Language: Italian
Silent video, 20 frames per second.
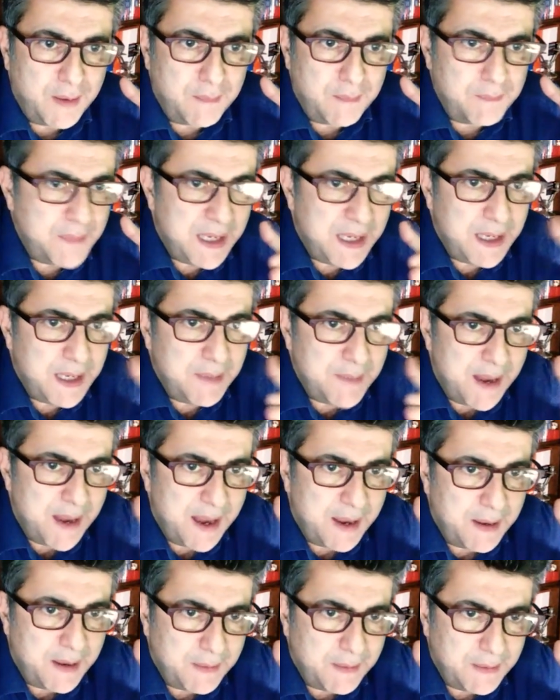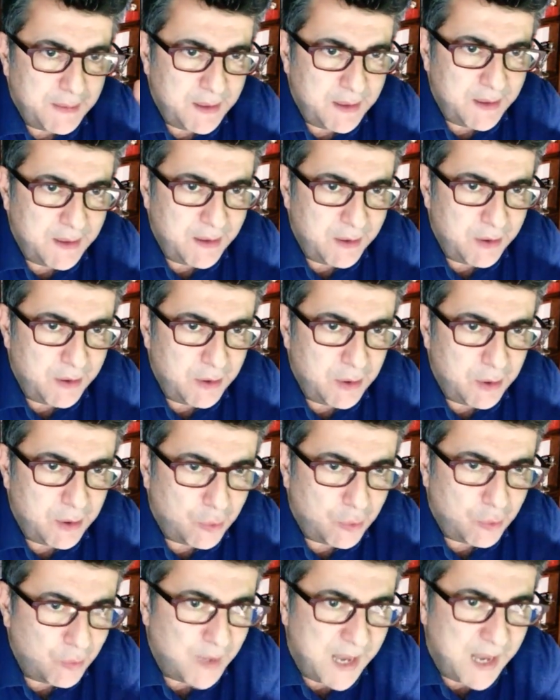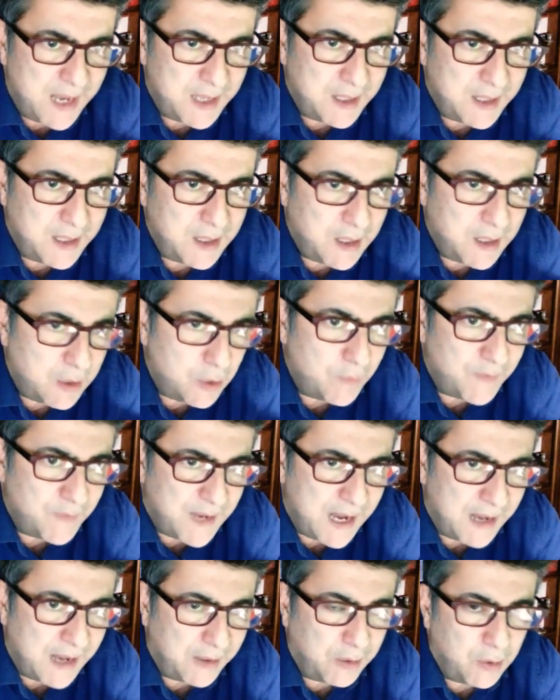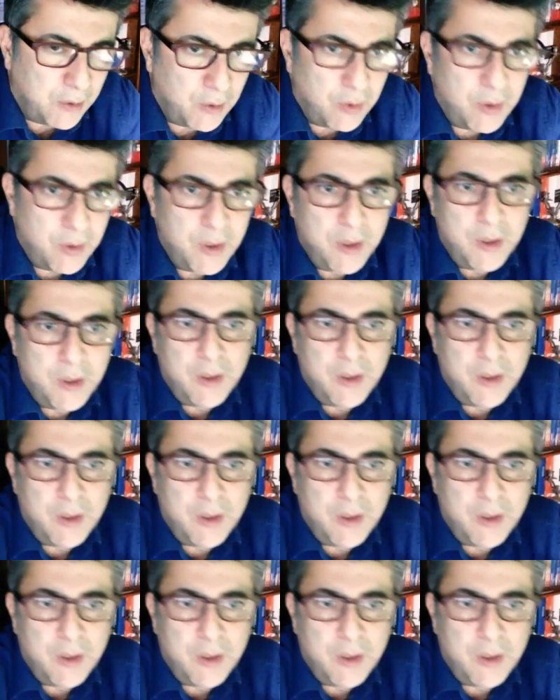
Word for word: minima di studenti che dovranno